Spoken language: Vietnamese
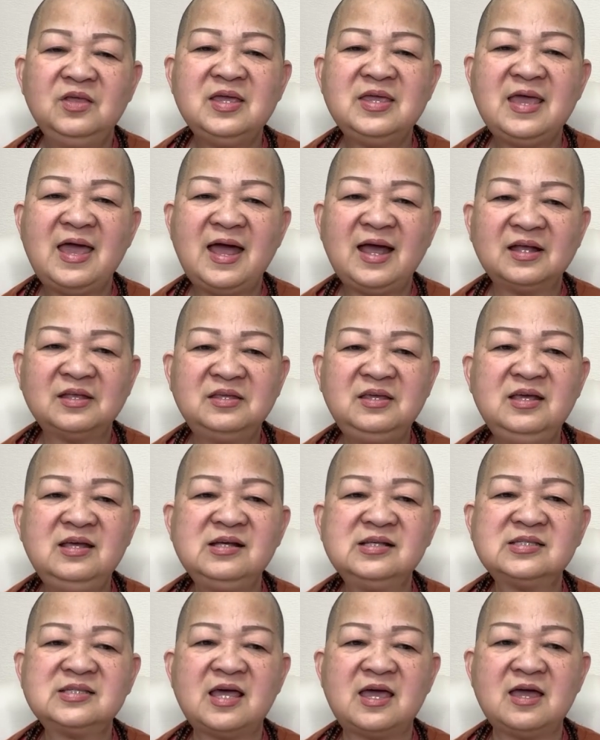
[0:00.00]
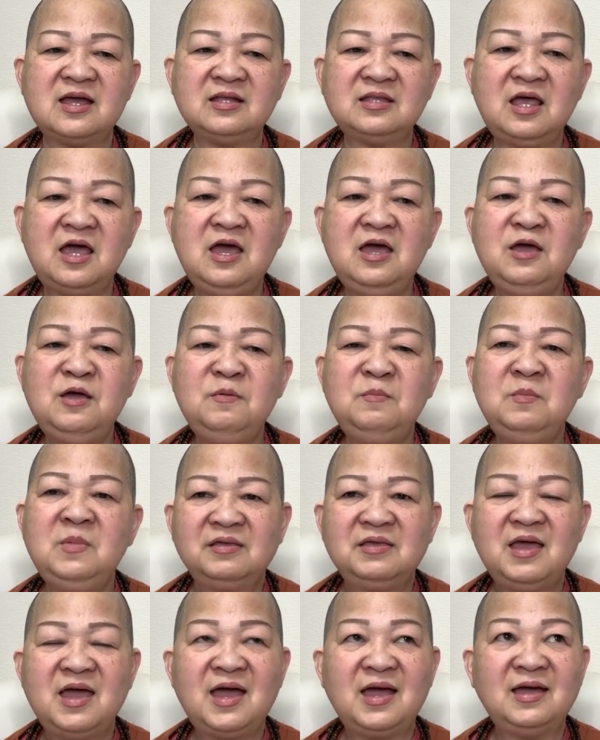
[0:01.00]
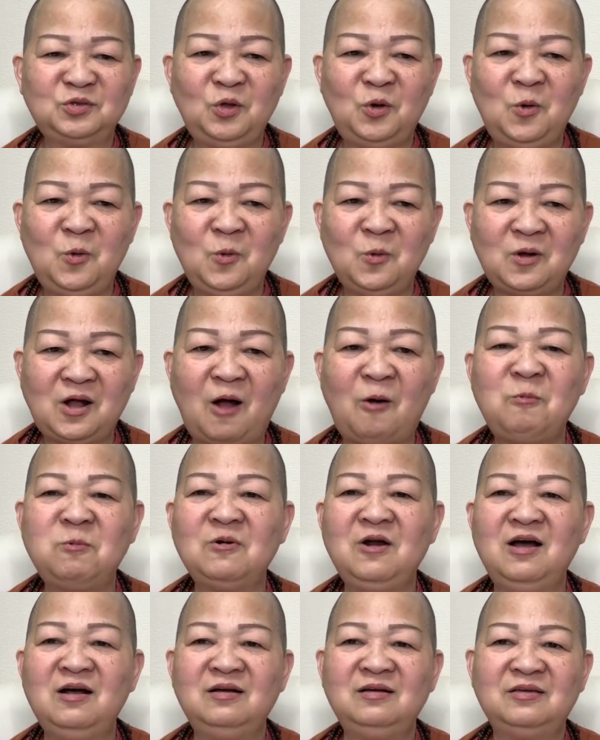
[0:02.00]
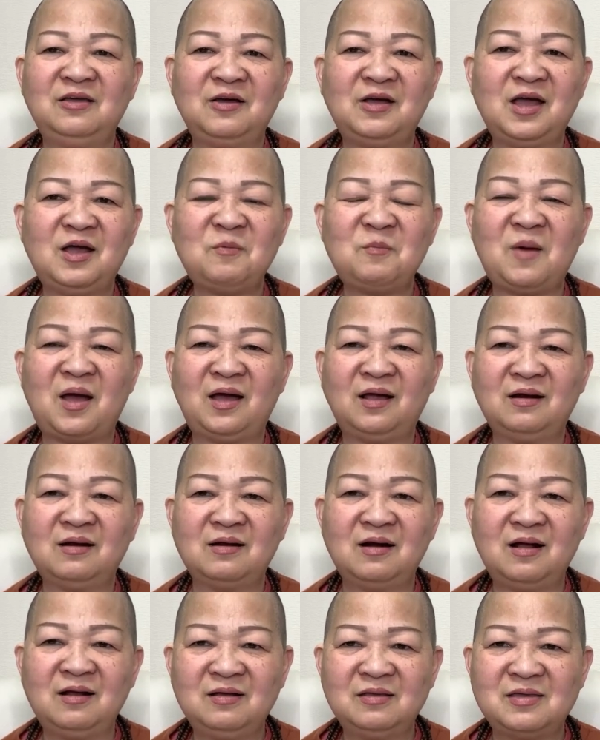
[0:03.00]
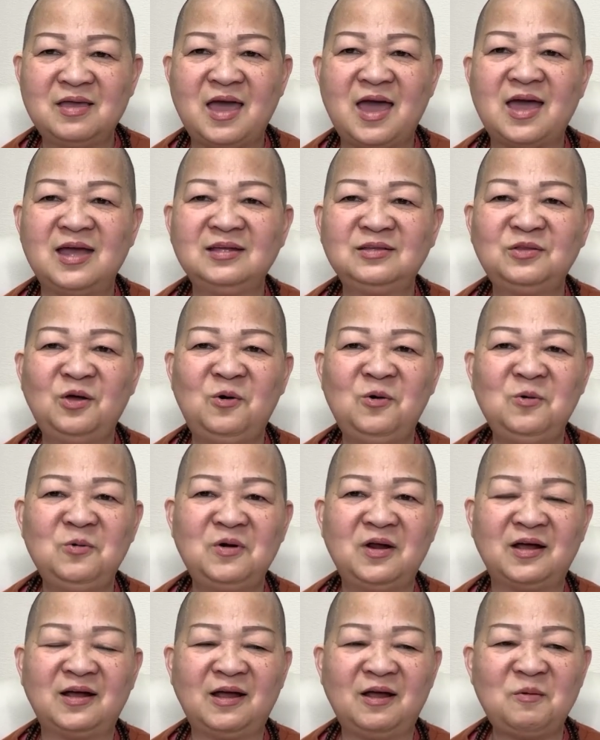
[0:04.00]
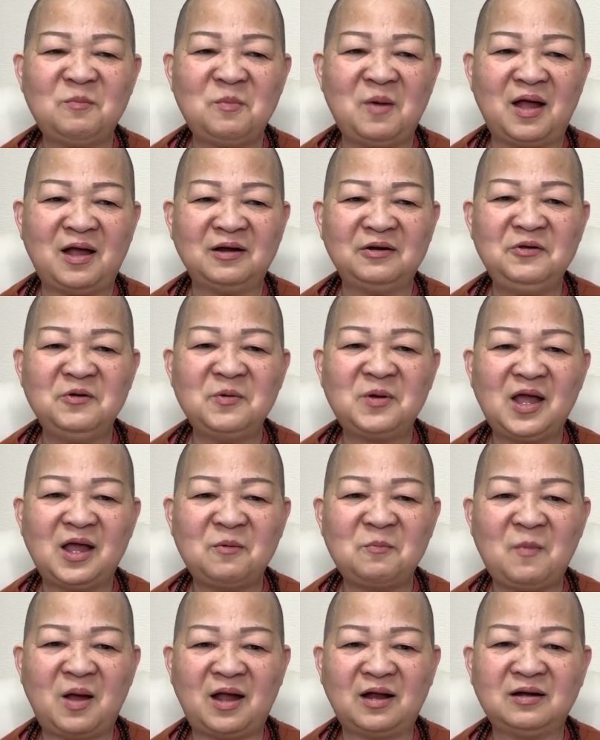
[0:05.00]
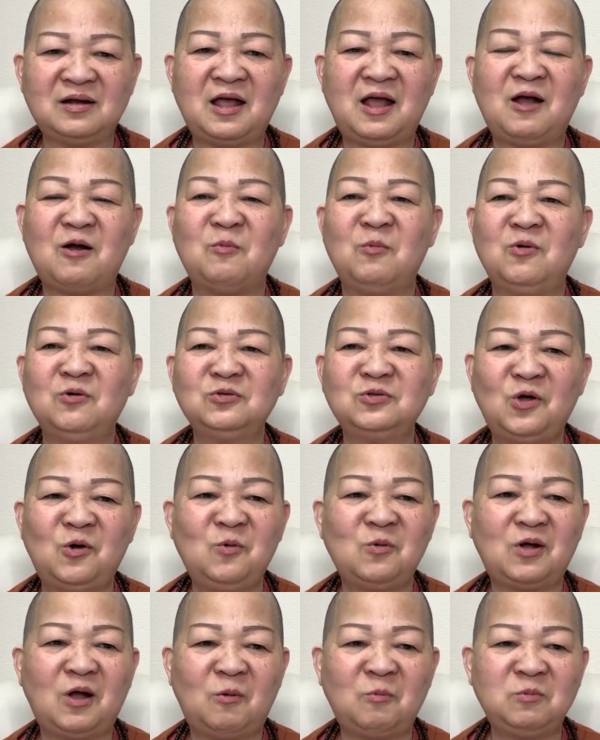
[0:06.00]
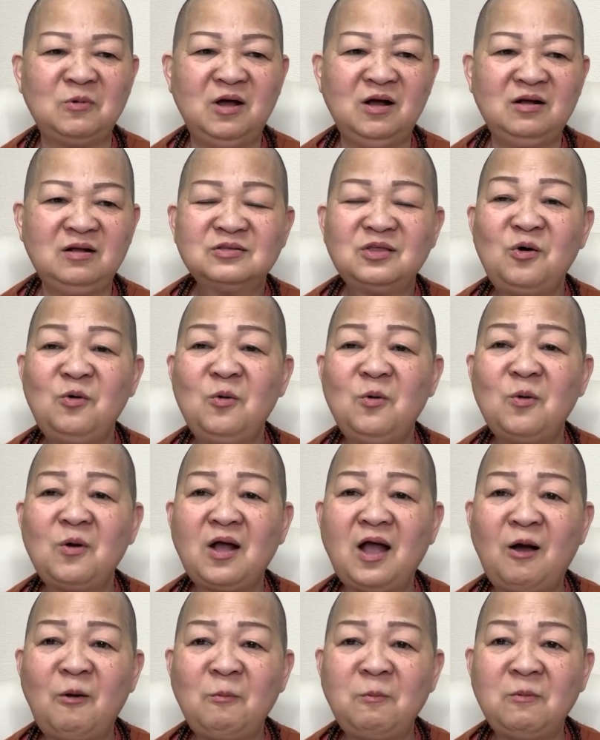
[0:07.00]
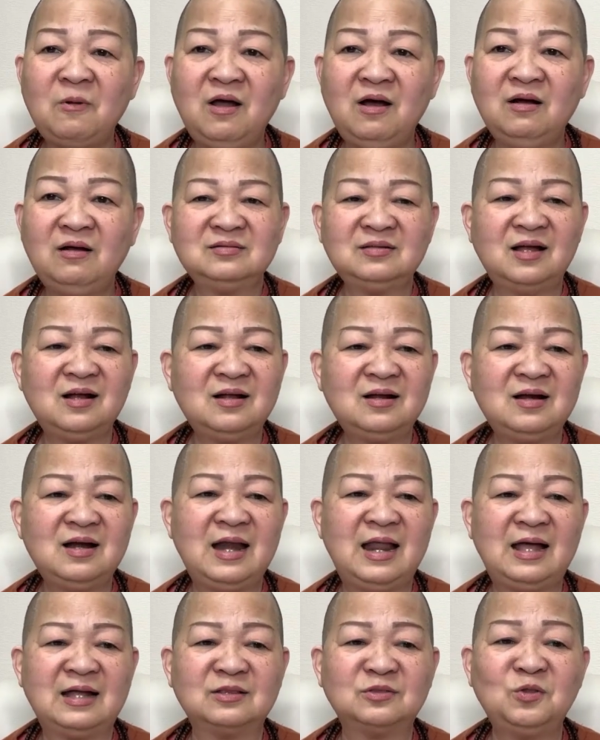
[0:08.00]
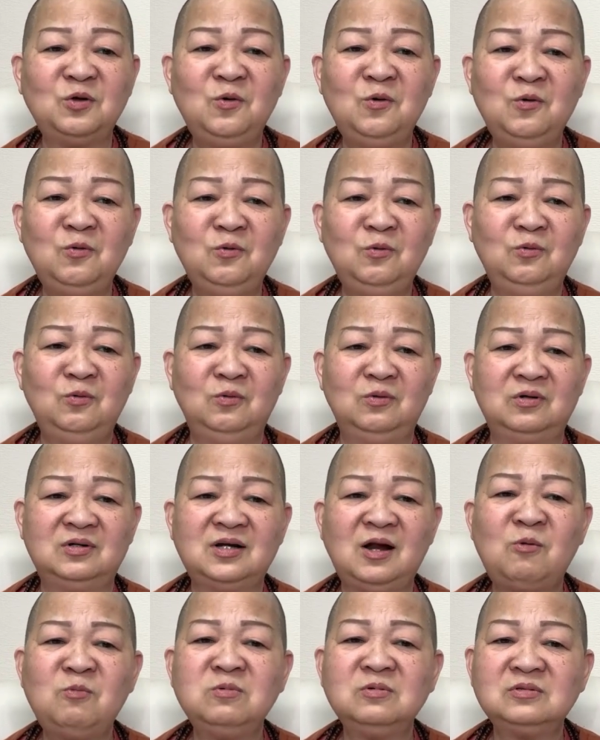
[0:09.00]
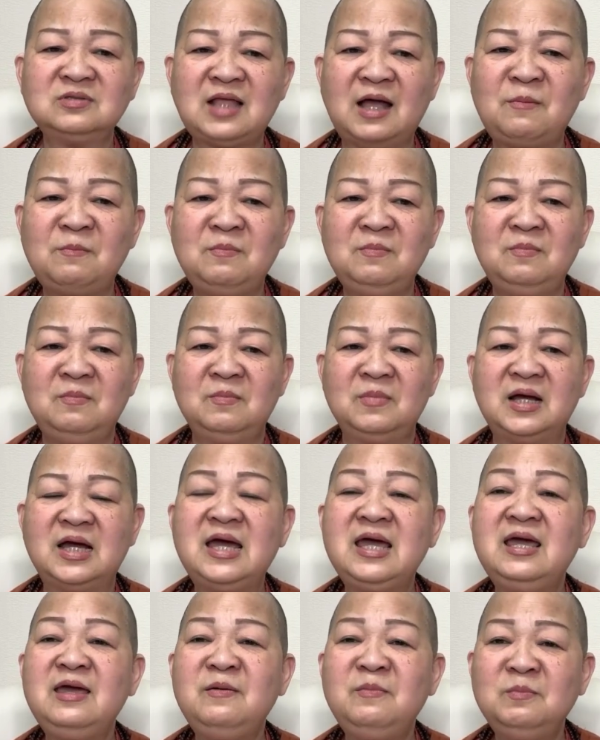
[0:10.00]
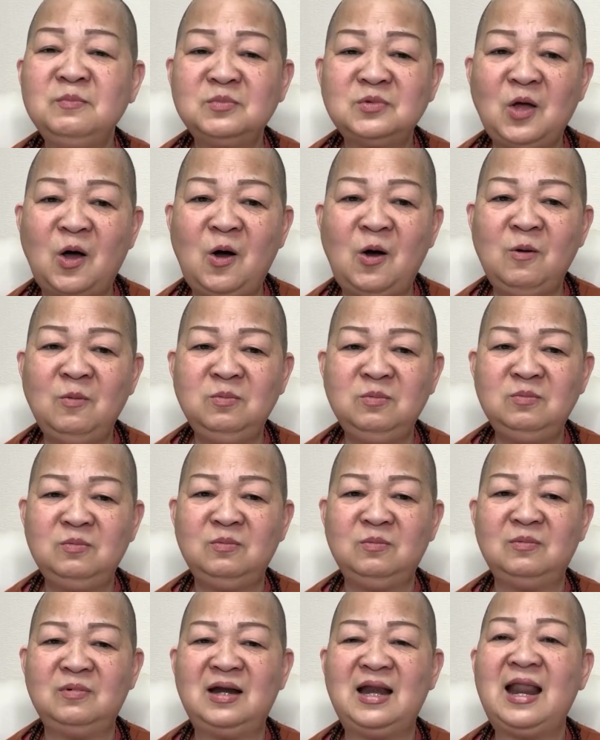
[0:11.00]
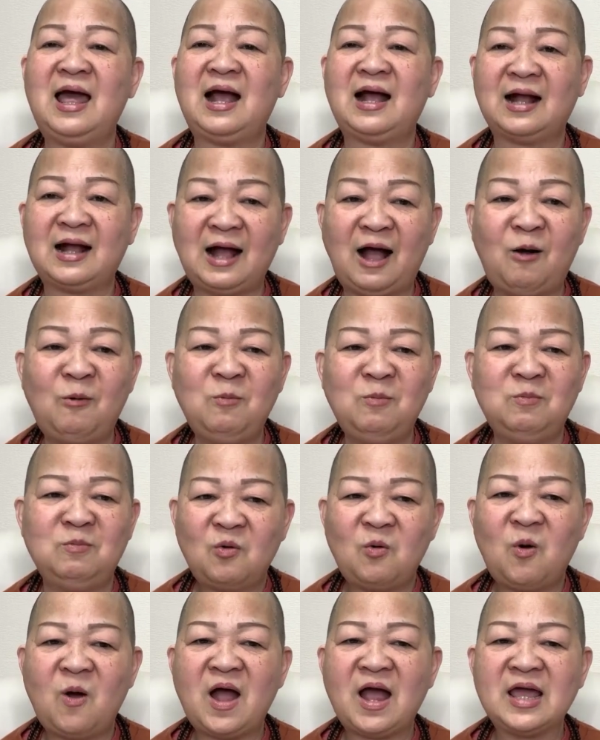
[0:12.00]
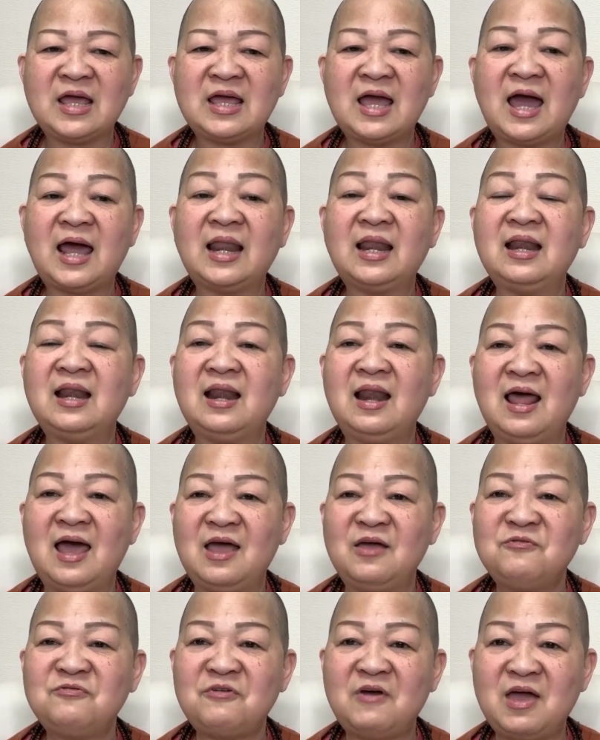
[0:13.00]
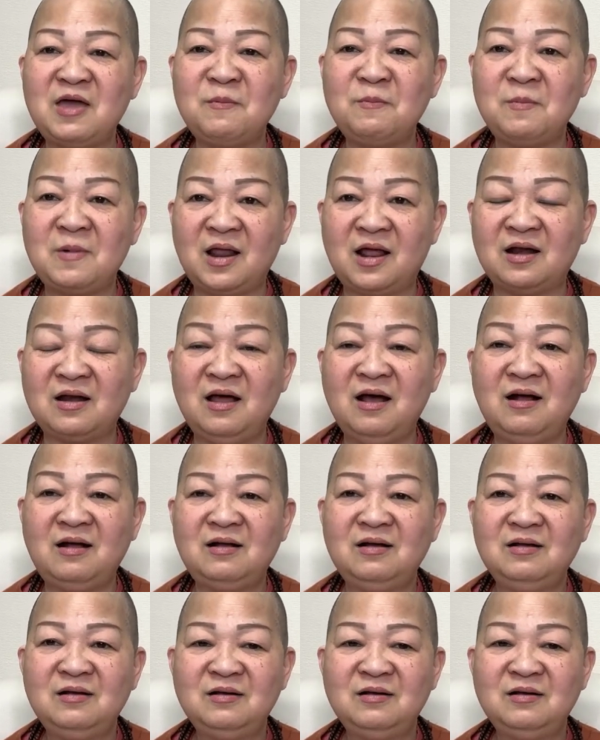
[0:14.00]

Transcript: Tuyết Già chia sẻ thêm về tu công đức cho các bạn rất dễ tu nè các bạn. Nếu các bạn nào muốn tu công đức, tu công đức tức là tu trong tâm, khiêm tốn là công, ngoài hành lễ phép là đức.